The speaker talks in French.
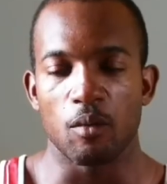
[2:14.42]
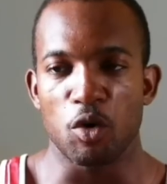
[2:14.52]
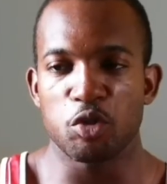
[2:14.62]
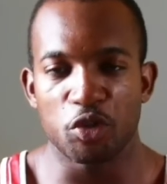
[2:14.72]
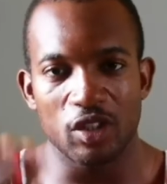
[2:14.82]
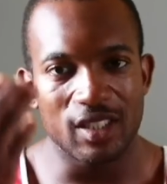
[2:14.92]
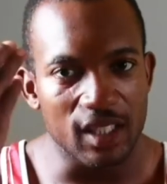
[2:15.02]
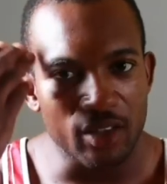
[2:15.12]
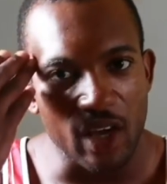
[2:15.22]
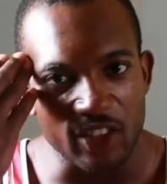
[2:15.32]
Moi, je me suis
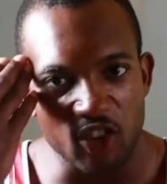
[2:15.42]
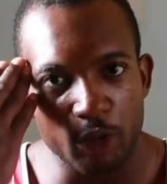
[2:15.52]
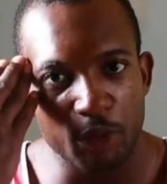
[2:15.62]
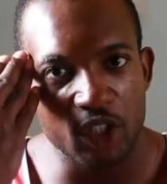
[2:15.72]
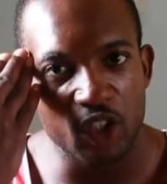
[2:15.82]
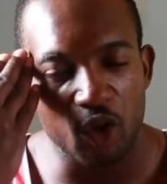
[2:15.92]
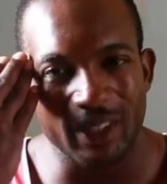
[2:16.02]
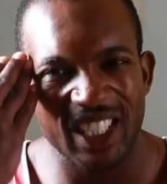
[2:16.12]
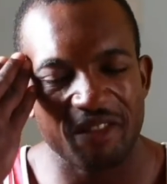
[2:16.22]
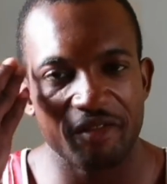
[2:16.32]
dit que, à ce moment, je me suis dit que, mais
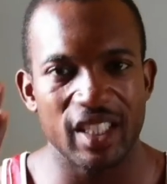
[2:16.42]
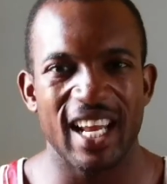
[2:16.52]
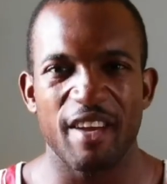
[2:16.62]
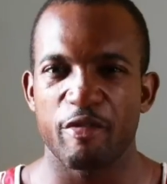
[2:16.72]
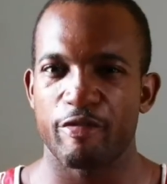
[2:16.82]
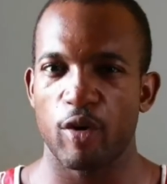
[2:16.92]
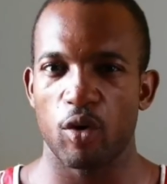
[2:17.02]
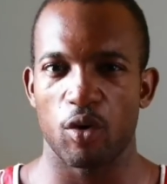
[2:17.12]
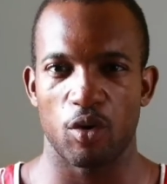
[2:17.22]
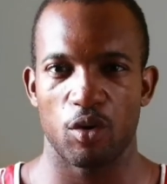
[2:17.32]
cette fille, elle est
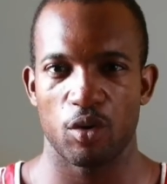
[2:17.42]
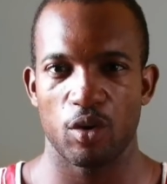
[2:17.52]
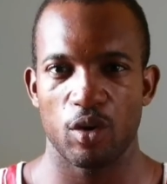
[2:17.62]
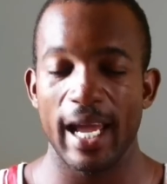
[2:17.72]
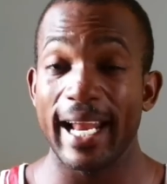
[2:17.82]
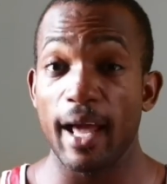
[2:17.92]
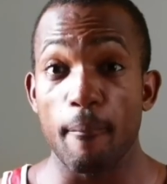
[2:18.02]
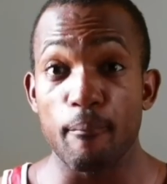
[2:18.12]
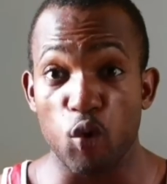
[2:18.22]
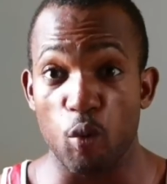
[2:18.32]
folle. Elle a
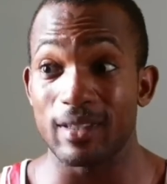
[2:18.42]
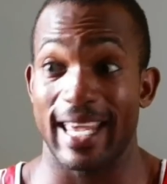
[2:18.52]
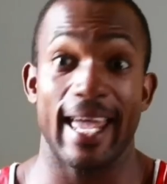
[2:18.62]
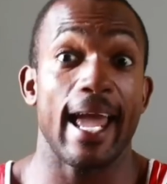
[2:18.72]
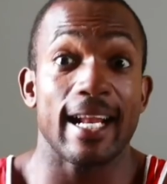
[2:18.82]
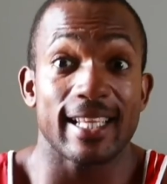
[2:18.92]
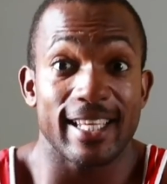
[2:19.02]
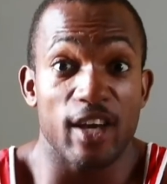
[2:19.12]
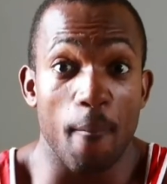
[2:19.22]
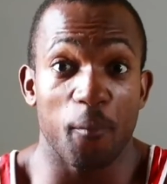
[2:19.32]
un problème, c'est elle
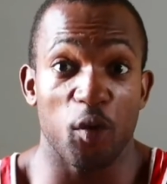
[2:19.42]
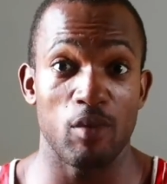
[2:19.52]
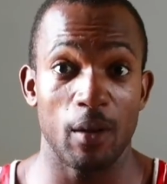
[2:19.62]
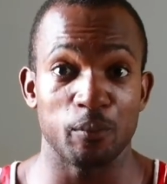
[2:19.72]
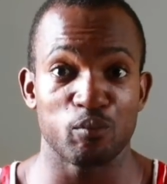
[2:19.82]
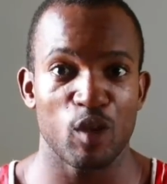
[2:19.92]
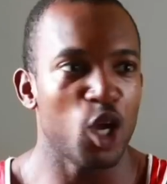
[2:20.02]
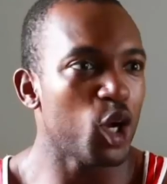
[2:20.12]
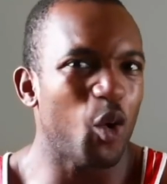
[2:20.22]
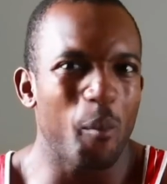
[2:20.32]
qui a un problème.
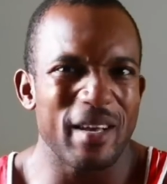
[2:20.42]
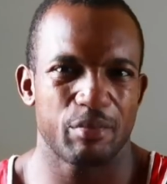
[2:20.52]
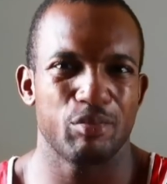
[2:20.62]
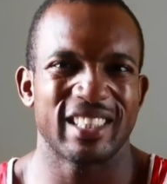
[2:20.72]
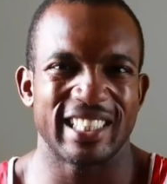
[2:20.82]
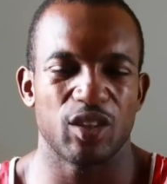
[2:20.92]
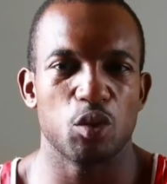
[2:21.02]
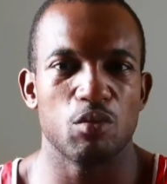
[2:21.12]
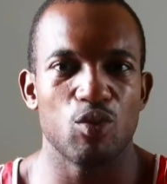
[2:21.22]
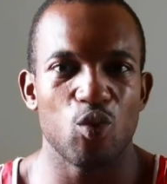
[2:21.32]
Comment elle fait me traiter
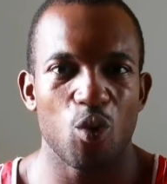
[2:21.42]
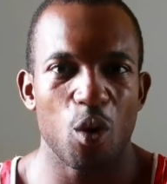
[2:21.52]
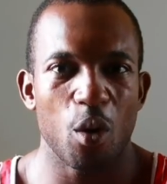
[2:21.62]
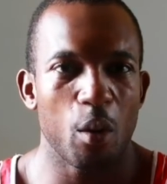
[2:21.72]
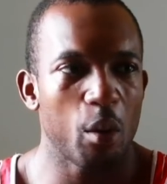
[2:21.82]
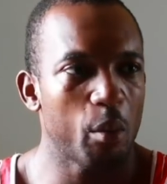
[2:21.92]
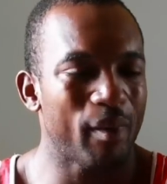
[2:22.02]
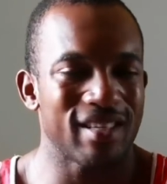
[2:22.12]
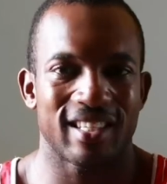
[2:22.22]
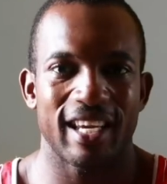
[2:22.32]
de mou
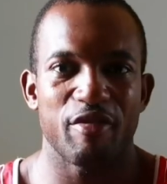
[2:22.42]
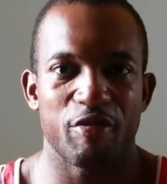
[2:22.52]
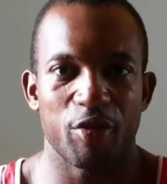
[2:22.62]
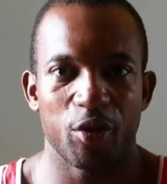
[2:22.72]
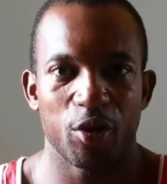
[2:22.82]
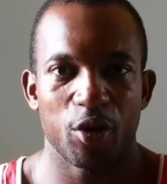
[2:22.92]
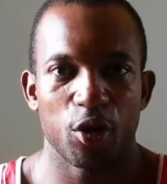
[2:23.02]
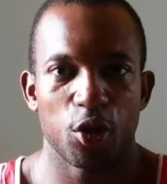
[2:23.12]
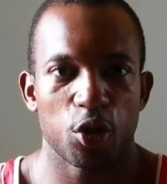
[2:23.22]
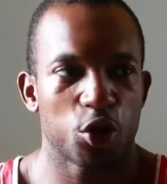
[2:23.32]
parce qu'elle veut
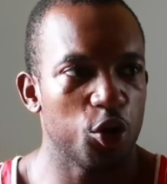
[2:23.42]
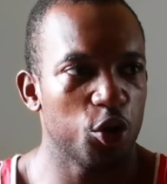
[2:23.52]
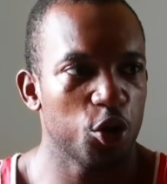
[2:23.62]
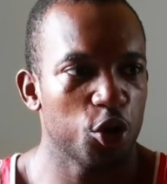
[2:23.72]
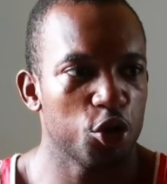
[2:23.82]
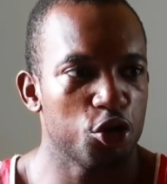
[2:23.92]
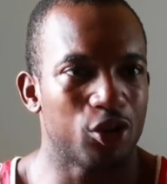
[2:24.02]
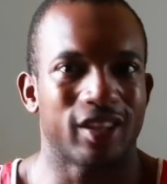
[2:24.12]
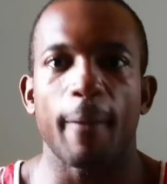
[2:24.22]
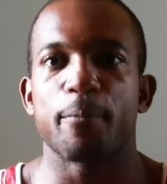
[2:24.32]
que
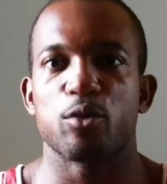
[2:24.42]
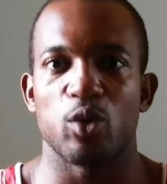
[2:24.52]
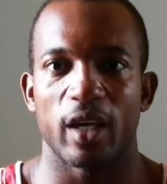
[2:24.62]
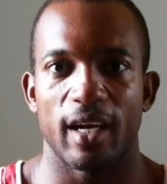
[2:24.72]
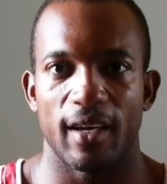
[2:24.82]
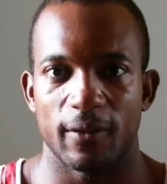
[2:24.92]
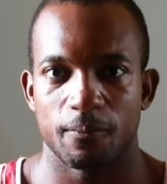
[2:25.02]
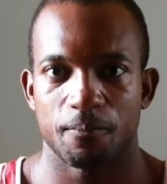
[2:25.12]
je tape sur elle